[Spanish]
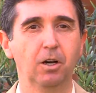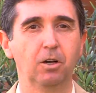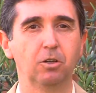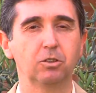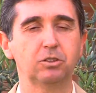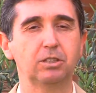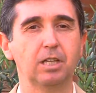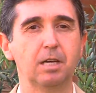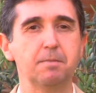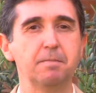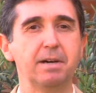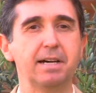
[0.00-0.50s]
o
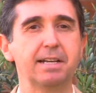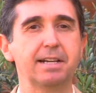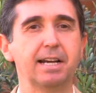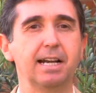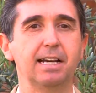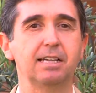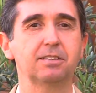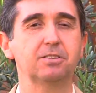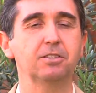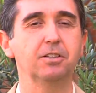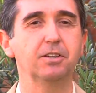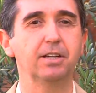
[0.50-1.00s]
temas
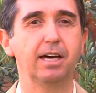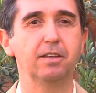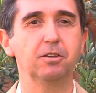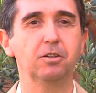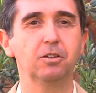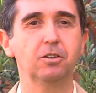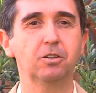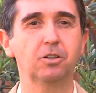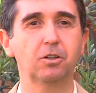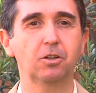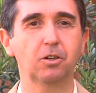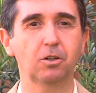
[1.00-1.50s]

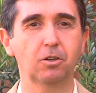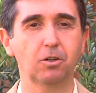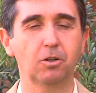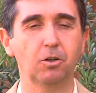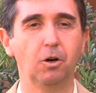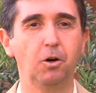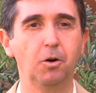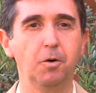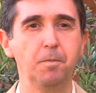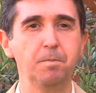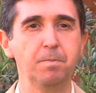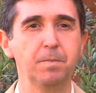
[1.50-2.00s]
relacionados
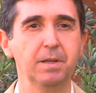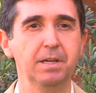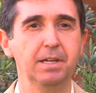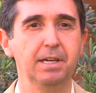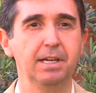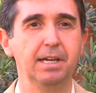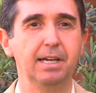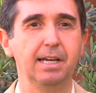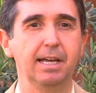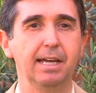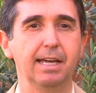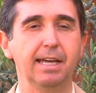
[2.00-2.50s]
con
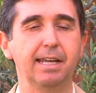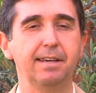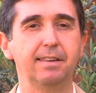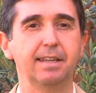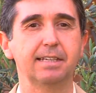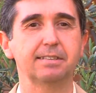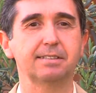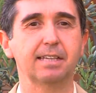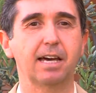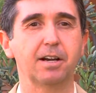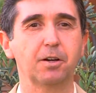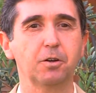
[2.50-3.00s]
el
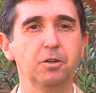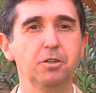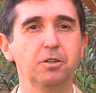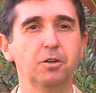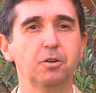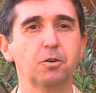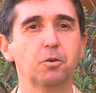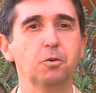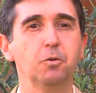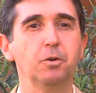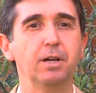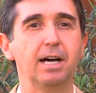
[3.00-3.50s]

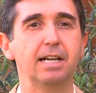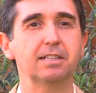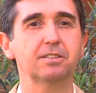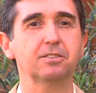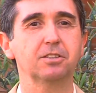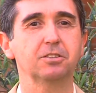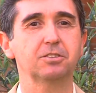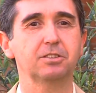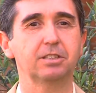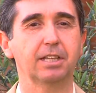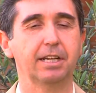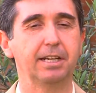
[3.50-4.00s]
desarrollo rural
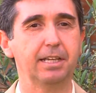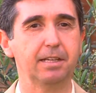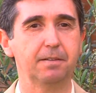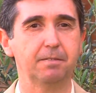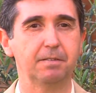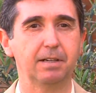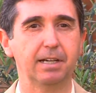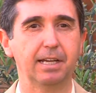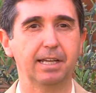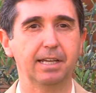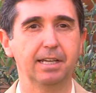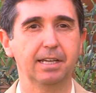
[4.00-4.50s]

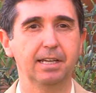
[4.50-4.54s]
sostenible,